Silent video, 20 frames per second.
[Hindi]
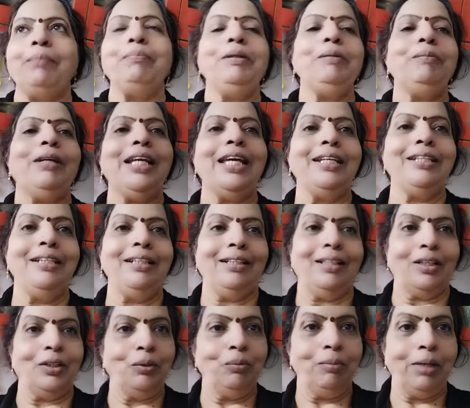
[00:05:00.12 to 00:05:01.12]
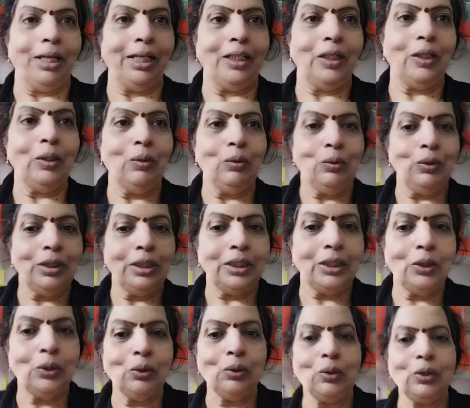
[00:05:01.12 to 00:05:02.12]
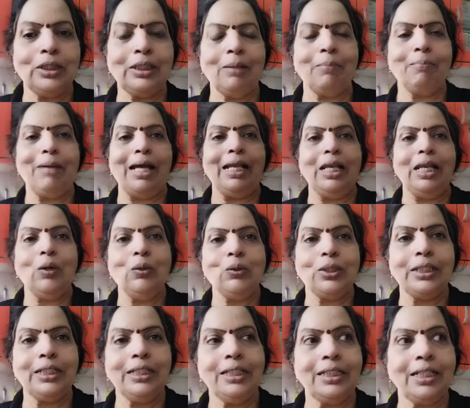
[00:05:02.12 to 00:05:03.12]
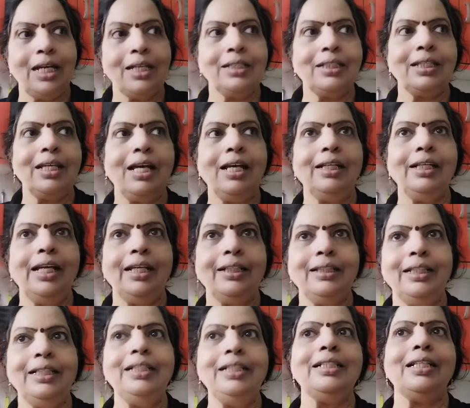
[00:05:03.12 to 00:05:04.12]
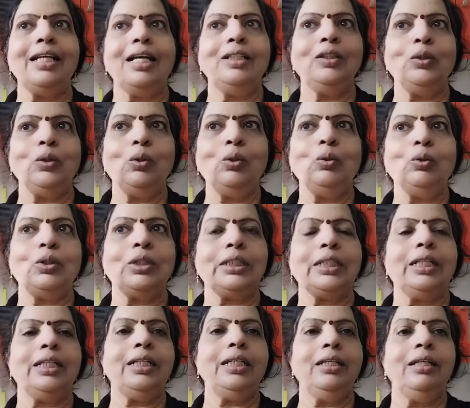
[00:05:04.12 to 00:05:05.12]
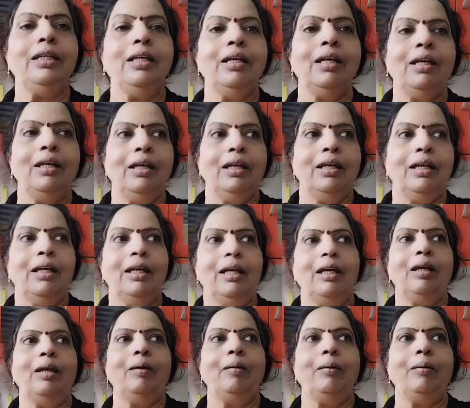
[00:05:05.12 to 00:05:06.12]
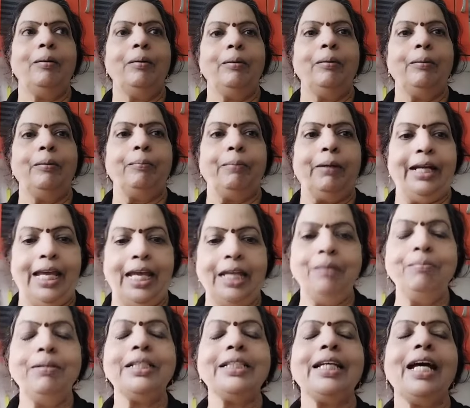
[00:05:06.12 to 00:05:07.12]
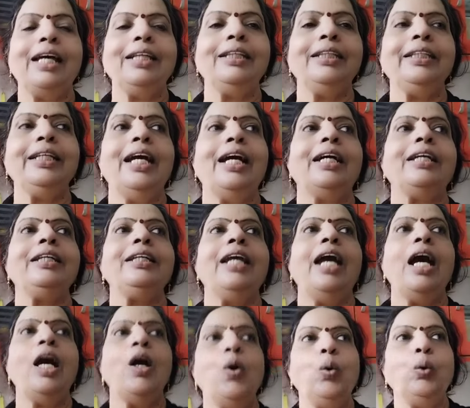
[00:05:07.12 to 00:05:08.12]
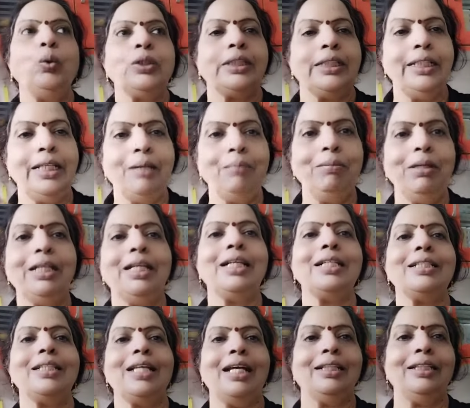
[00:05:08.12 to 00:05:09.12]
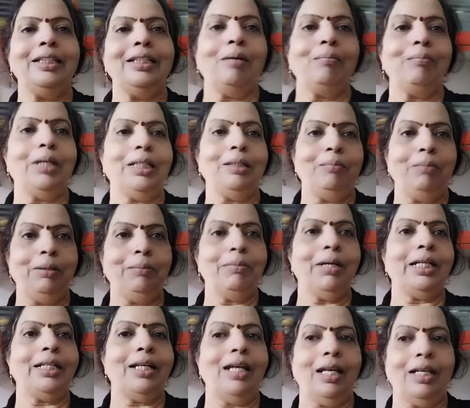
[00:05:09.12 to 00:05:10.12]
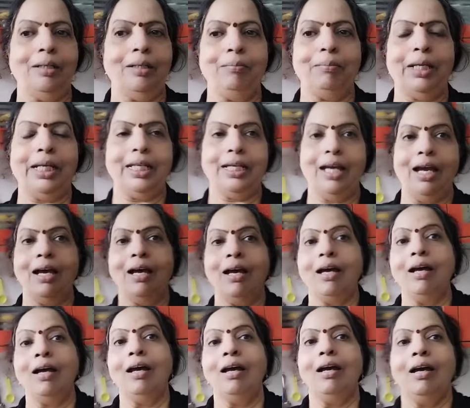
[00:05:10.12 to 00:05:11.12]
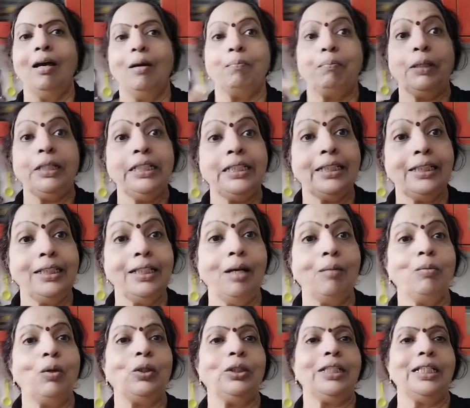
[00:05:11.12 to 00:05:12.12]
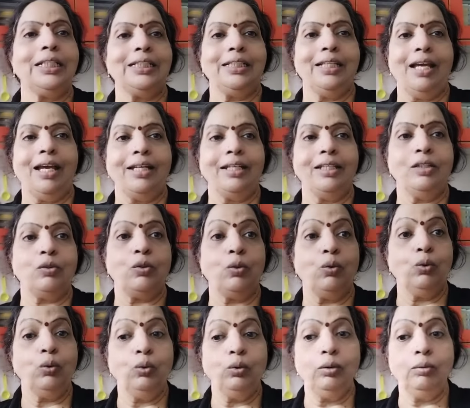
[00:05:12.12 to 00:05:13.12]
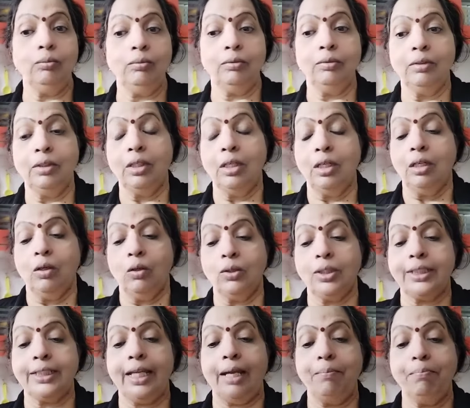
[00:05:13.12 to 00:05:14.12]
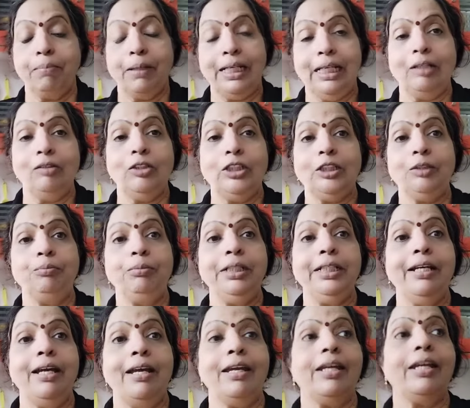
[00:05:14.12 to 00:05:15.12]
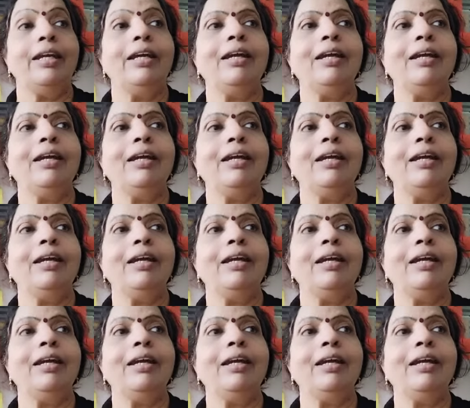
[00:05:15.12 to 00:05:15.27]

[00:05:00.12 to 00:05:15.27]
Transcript: अपनी बड़ाई नहीं कर रही मैंने उन चीज़ों को संभाला उसकी चार साल या तीन साल जो उसकी पढ़ाई में साथ दिया या उसने मेरा साथ दिया मेरी बीमारी हरी में या परिस्थितियाँ बहुत ऐसी आई उस, उन उस टाइम पल्लव जी भी गए